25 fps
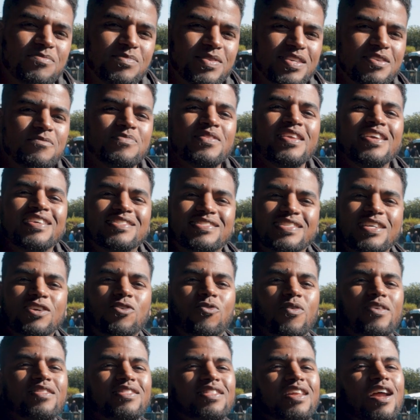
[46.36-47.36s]
de mí se
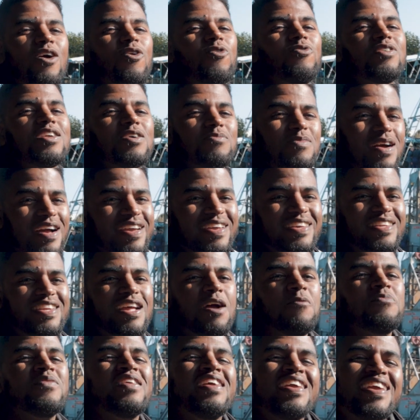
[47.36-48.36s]
encuentra una
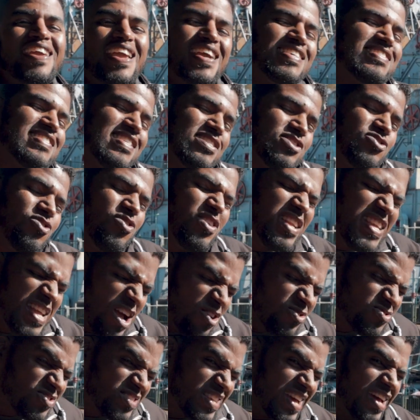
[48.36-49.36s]
máquina que se
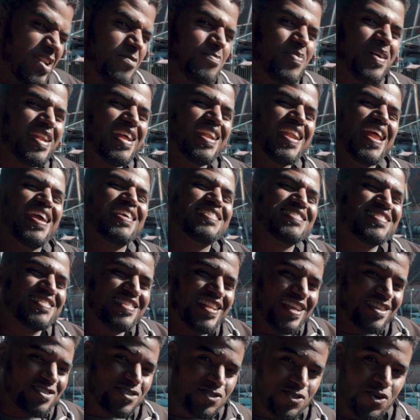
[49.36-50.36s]
solía usar para la
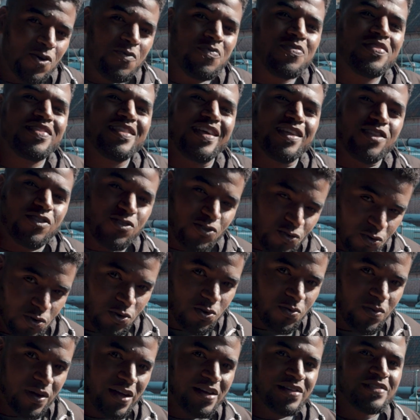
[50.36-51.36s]
extracción de
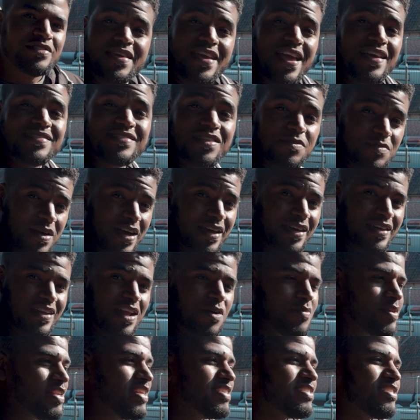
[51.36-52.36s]
turba. Y esta
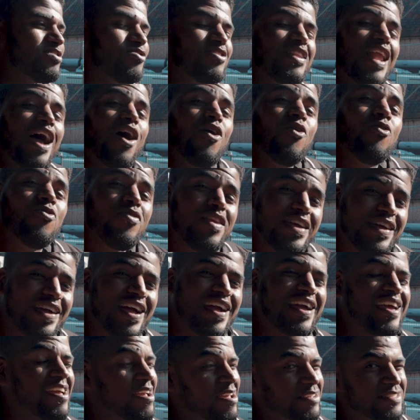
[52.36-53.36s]
máquina viene siendo la
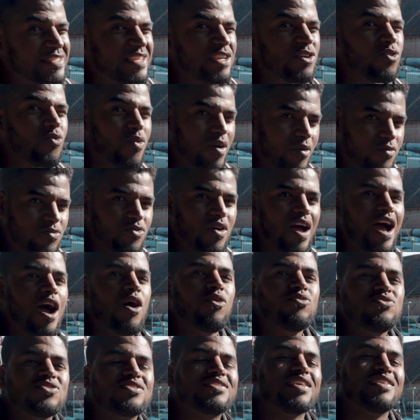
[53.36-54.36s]
única que de vez en cuando
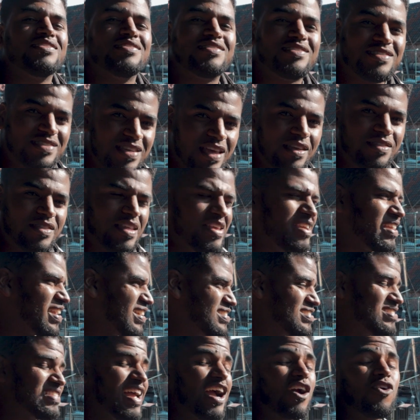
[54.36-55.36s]
aún se enciende y
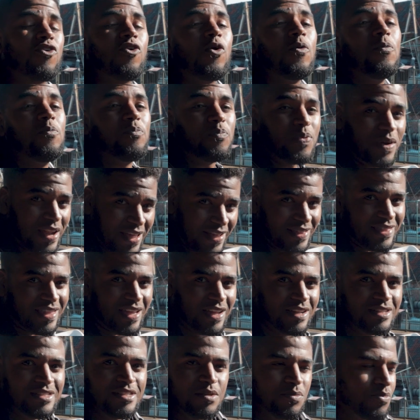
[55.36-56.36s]
que está
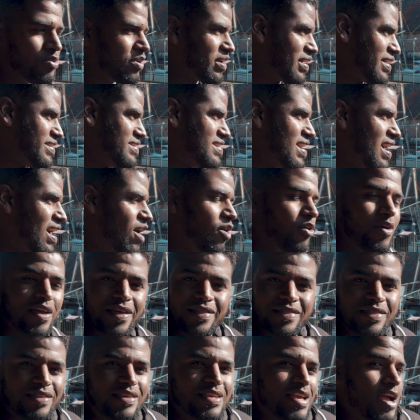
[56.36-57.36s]
completa, porque ya
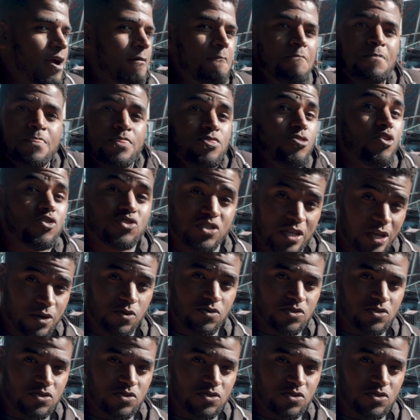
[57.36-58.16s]
hoy en día no se